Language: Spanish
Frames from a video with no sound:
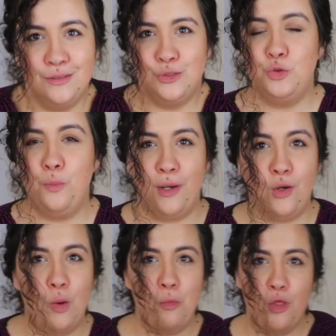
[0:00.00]
Súper
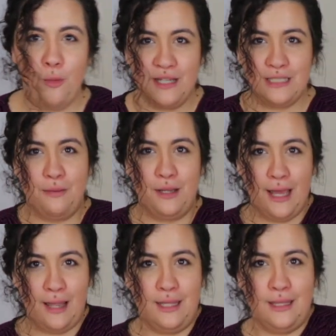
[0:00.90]
cómodo, vas
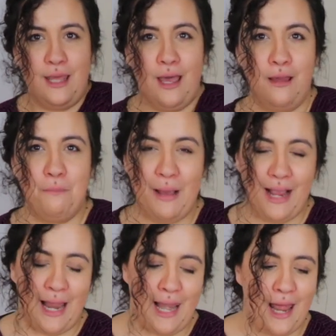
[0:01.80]
abrigadita,
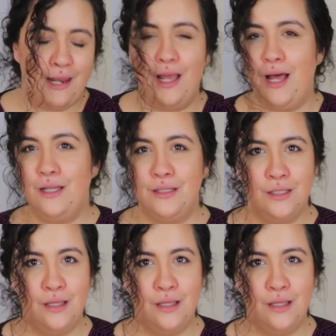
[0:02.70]
manga larga,